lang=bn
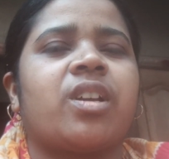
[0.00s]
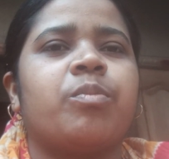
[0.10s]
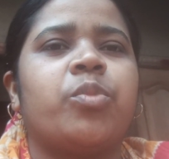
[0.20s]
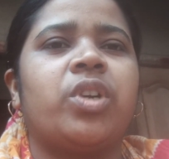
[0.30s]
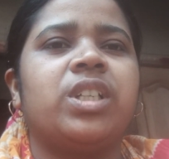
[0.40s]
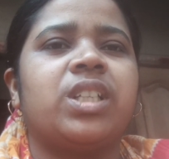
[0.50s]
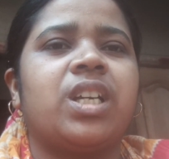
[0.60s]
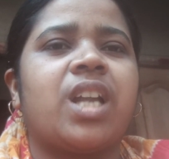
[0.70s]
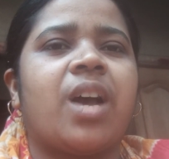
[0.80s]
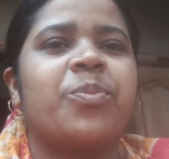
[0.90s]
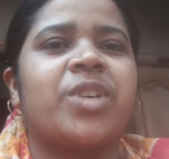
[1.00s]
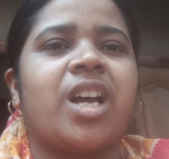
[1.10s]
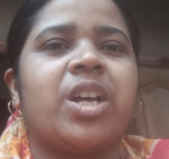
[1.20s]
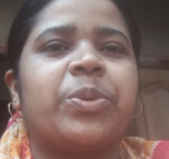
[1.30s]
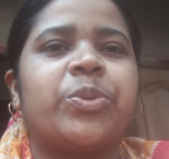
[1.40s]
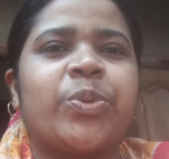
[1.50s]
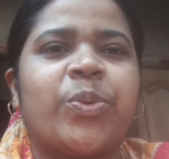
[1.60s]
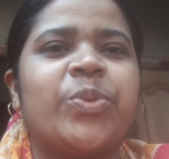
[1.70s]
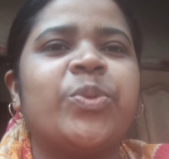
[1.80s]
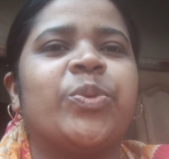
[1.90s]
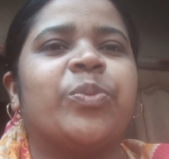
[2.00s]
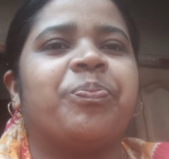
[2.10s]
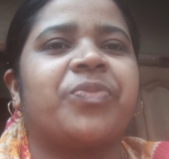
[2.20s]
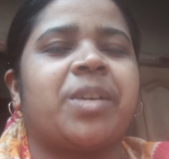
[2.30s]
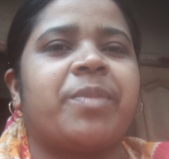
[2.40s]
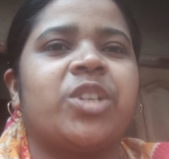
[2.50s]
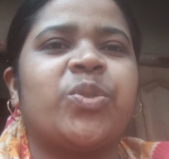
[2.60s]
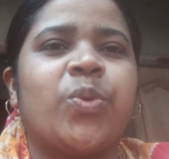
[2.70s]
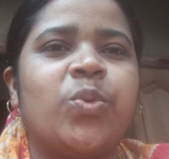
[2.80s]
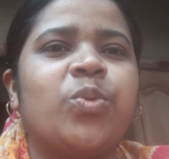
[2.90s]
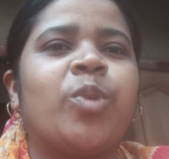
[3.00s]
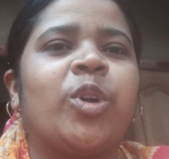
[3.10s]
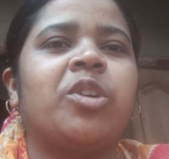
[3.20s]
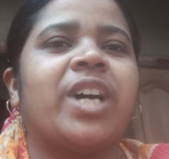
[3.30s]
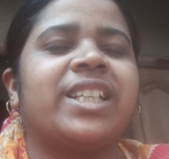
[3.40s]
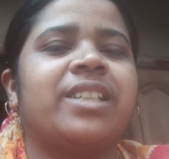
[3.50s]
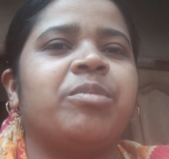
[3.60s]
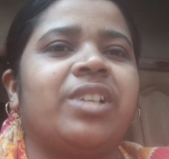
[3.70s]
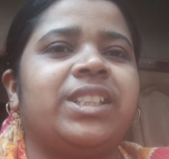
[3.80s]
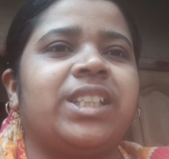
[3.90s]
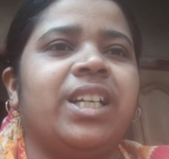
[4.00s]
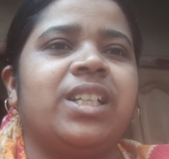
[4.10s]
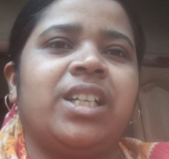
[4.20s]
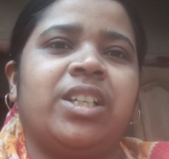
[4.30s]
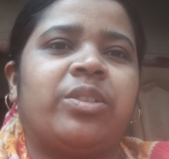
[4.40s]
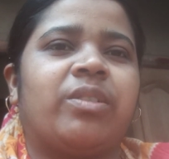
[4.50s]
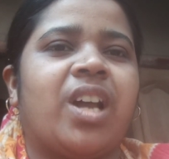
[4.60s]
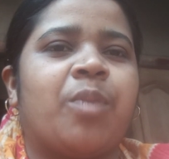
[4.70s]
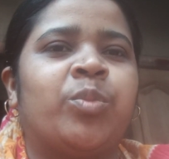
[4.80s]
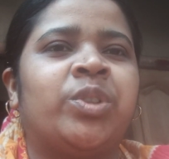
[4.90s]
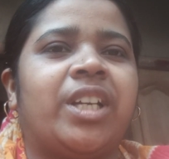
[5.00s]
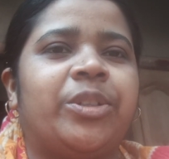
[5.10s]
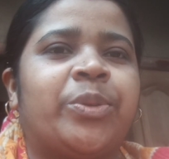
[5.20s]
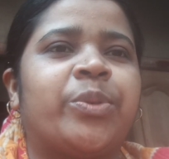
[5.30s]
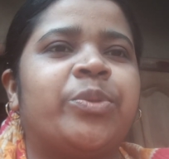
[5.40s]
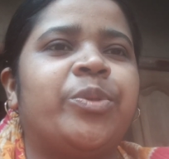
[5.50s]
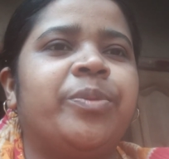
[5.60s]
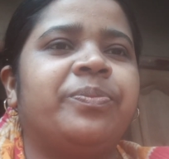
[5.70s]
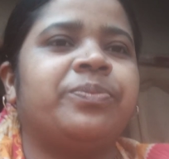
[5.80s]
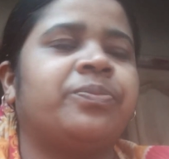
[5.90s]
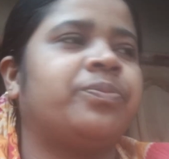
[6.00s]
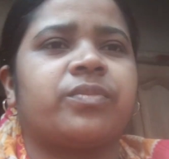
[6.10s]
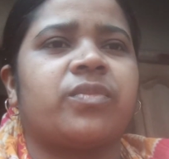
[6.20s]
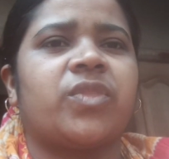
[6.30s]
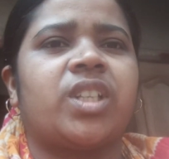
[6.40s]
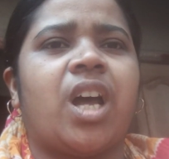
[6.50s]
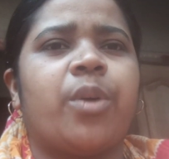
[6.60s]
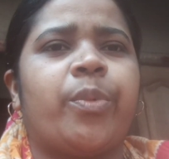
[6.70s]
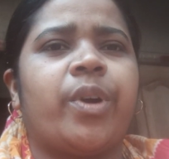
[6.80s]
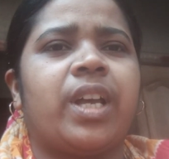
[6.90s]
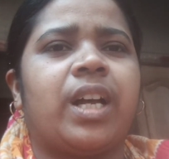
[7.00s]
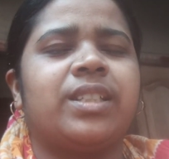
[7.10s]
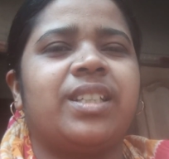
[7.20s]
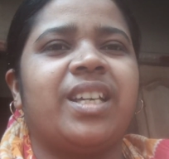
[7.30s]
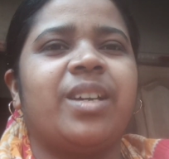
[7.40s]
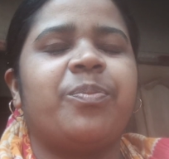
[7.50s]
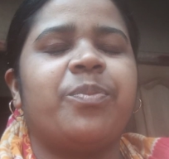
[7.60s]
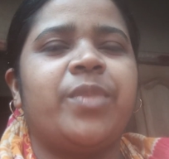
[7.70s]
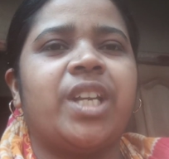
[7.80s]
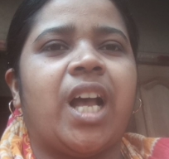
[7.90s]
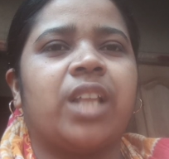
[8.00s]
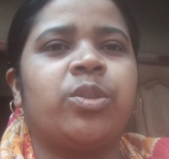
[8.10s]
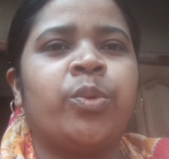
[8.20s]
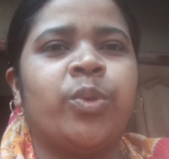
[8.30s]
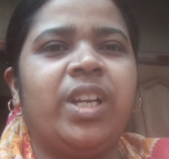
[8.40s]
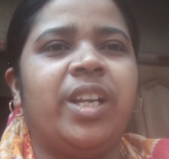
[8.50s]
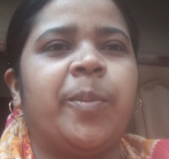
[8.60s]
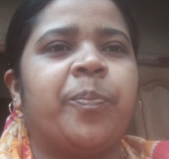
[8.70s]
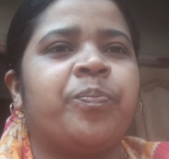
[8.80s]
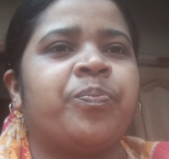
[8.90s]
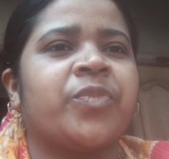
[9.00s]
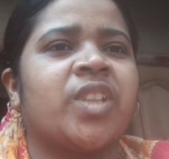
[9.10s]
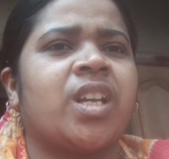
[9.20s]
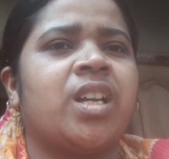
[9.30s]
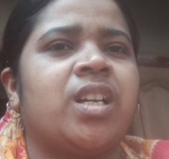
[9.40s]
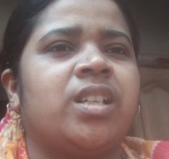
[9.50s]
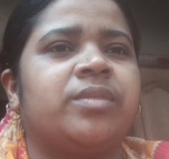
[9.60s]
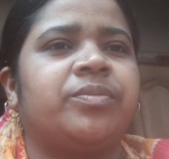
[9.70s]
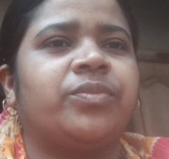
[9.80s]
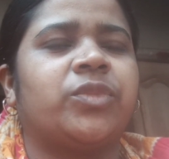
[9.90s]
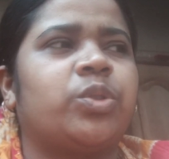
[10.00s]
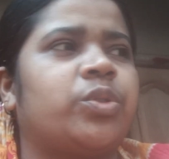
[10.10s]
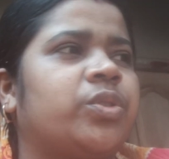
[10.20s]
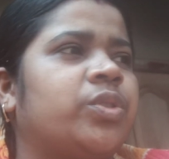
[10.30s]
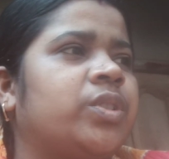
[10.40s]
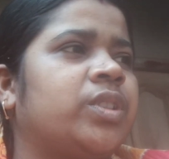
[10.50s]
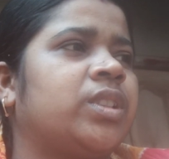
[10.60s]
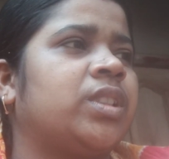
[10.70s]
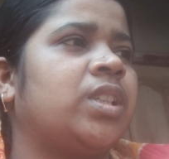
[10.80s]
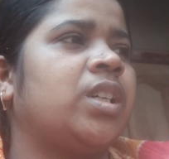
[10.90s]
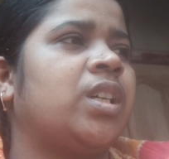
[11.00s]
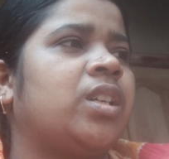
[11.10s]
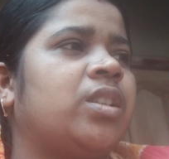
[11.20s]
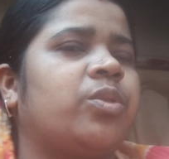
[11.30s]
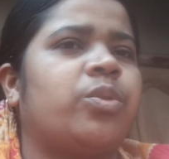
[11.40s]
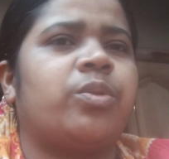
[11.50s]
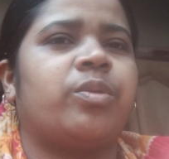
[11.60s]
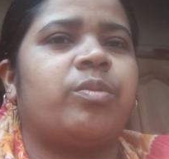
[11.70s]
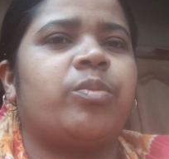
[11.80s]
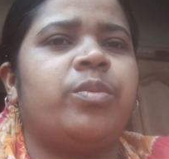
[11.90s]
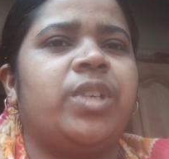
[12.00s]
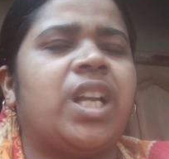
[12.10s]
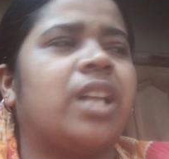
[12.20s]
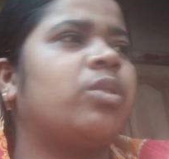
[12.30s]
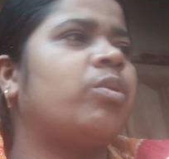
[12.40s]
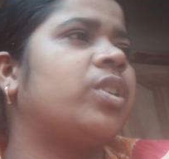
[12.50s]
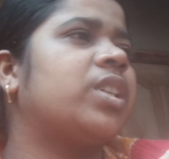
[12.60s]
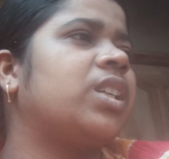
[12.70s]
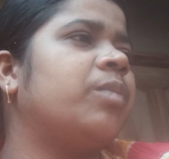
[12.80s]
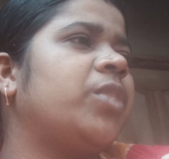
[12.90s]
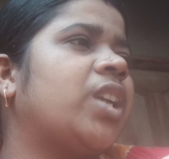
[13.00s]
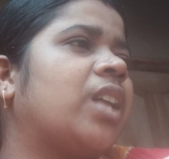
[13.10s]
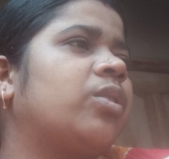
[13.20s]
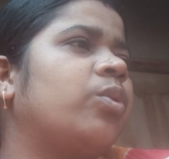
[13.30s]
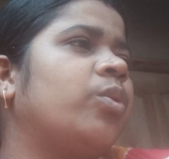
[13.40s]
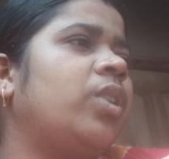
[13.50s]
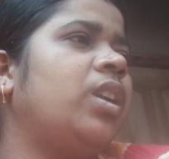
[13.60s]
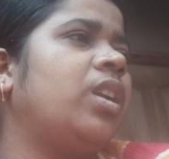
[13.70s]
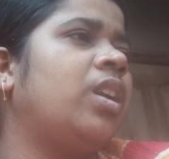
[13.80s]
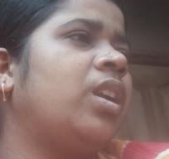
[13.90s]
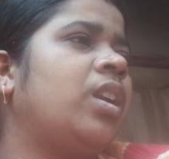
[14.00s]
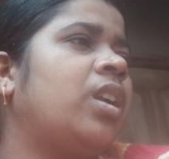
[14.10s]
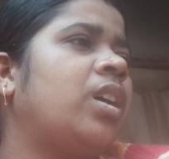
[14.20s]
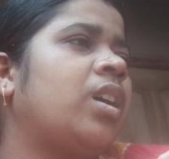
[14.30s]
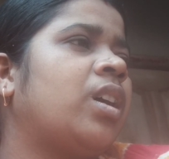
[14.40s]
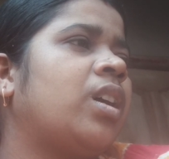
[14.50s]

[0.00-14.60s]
বলেছে নামটা সোনু মানে সোনু বলো আর কি বলেছে তো নাম বোধহয় সোনু তারপরে আছে মিরাদুল চুমকি বলো তনুজা ঘোষ চুমকি মিরাদুল ওইটা কি মিরাদুল বলো